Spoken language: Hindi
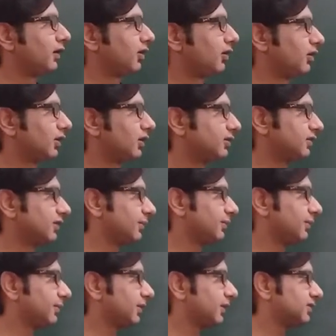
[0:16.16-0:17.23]
और इसके
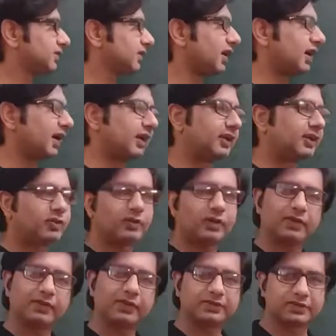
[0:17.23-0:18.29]
इसका आईक्यू
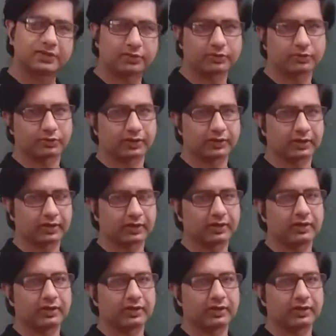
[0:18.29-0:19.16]
लेवल ज़ीरो होता है